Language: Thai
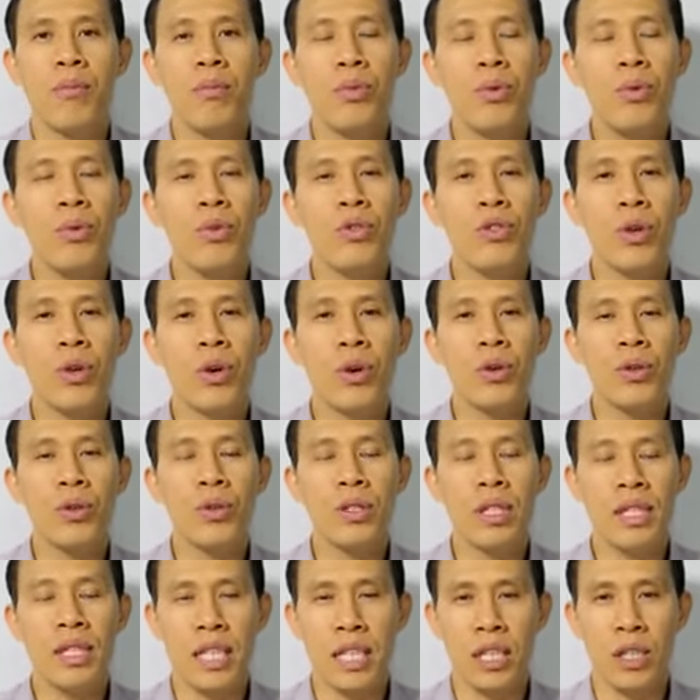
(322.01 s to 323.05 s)
ผู้ทรง
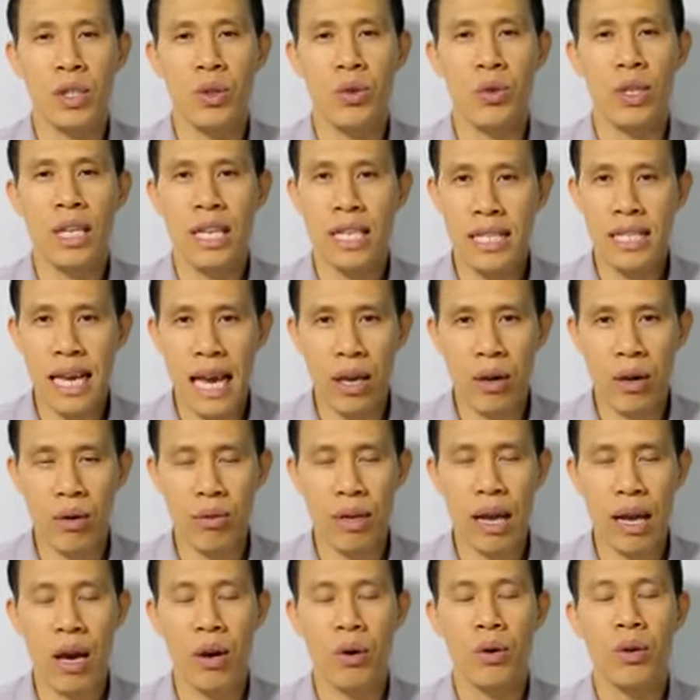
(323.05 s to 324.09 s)
สถิตอยู่ในใจของ
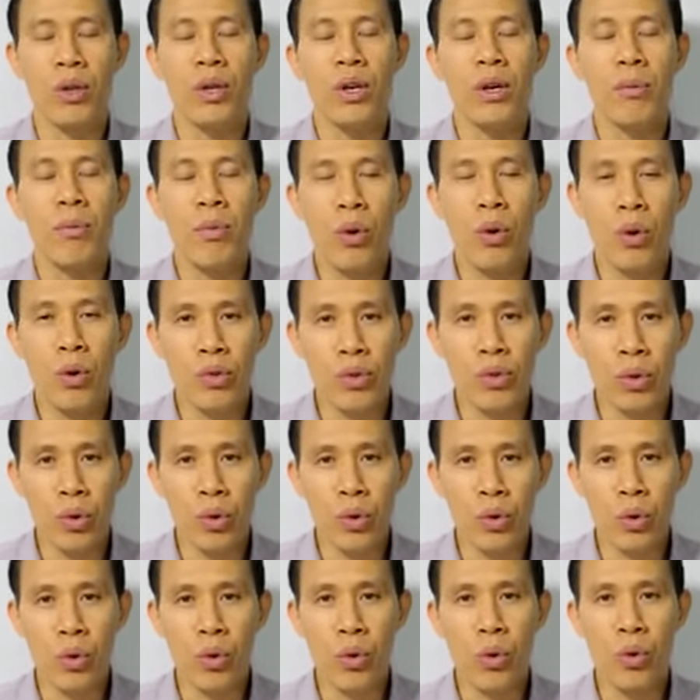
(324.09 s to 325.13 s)
เราพระองค์ทรง
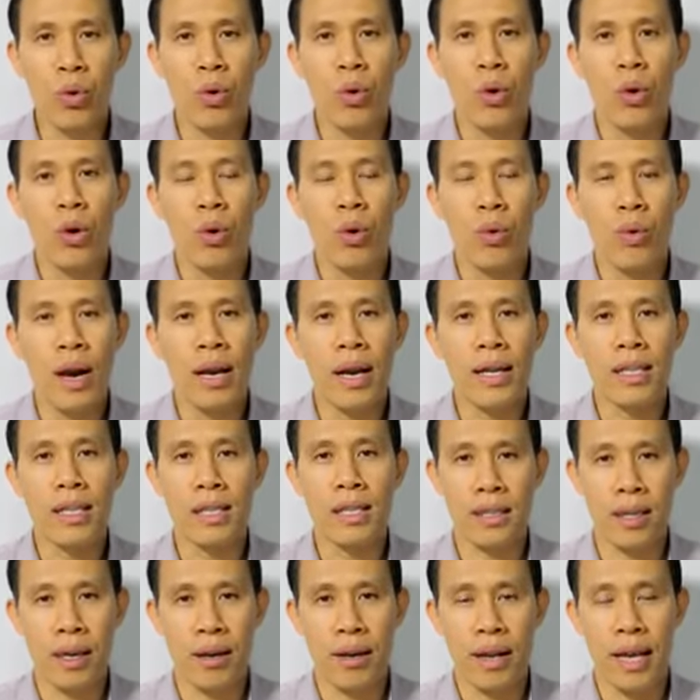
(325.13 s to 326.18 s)
รู้ว่า
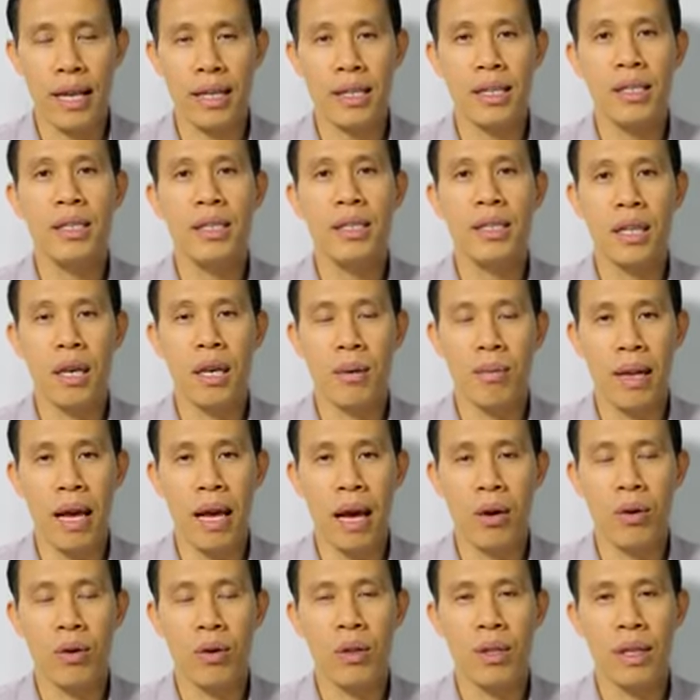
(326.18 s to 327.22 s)
เกิดอะไรขึ้นกับ
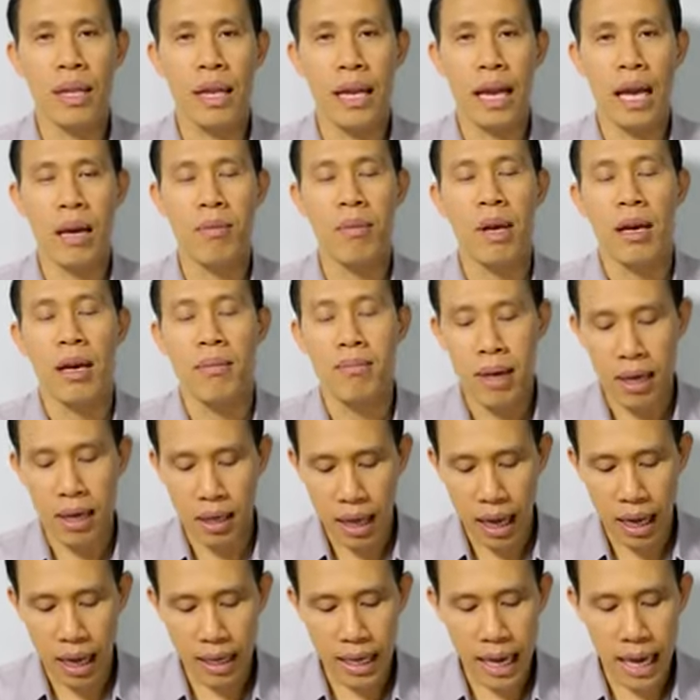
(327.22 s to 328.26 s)
เรา นะครับ บาง
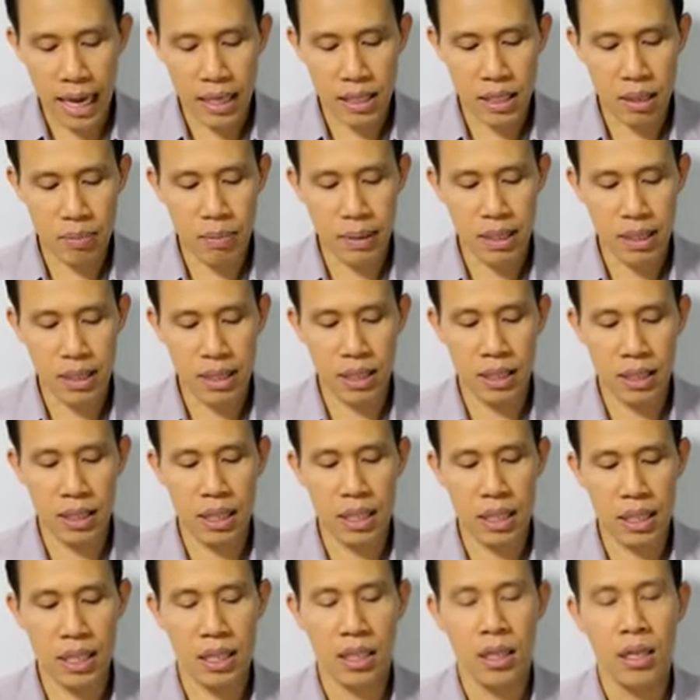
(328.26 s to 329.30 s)
ครั้งอาจจะเป็นสิ่ง
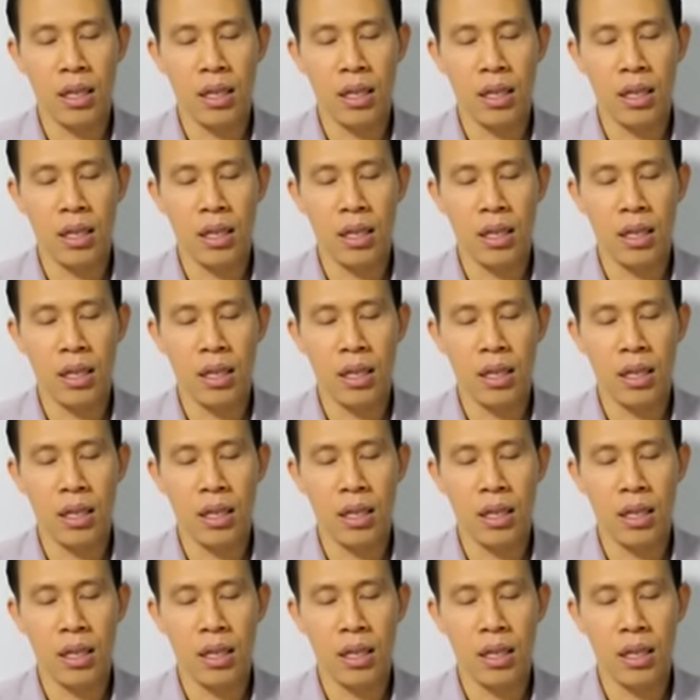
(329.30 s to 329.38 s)
ที่